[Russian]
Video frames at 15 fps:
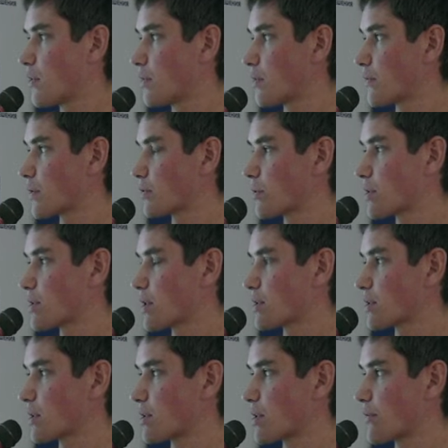Э,
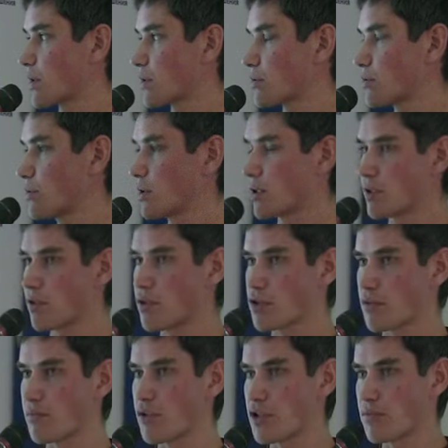виртуализация для dev-консоли, для того,
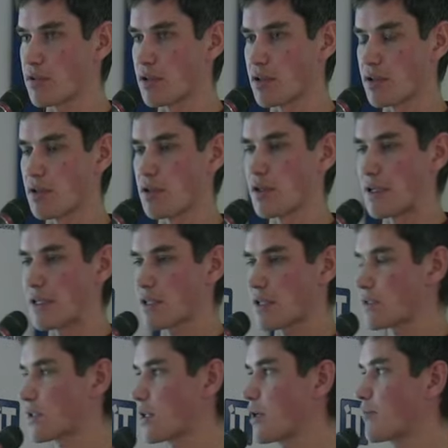чтобы можно было э, из
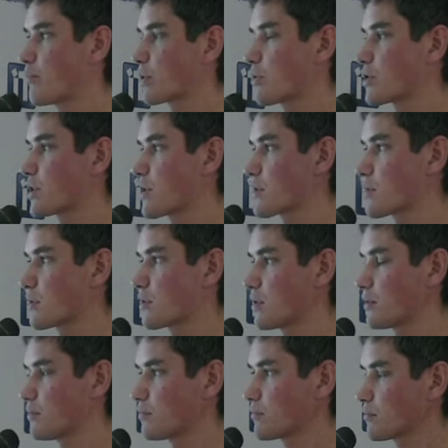хоста
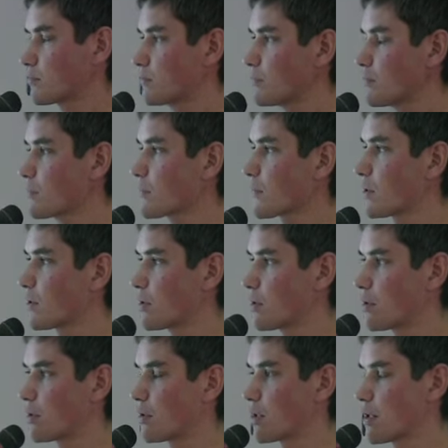подключаться
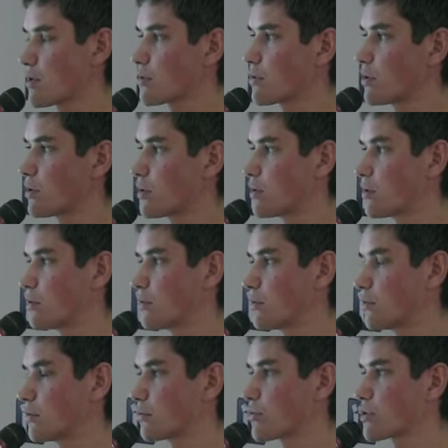э, к консоли
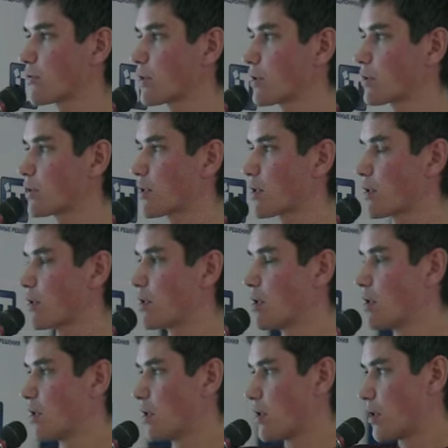нужного контейнера.
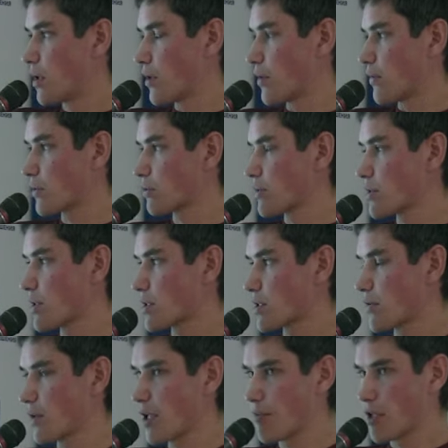
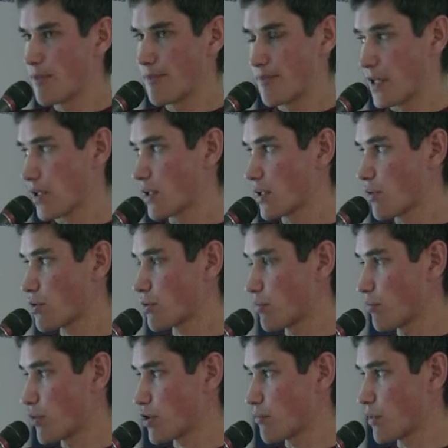Виртуализация времени, для того,
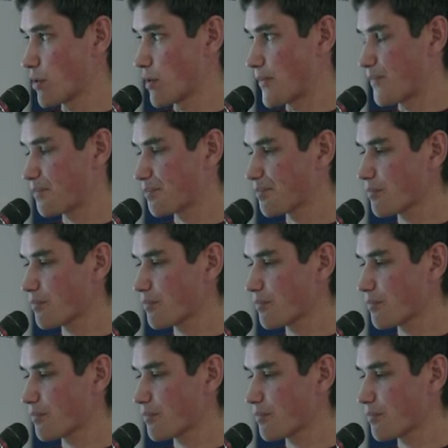чтобы можно было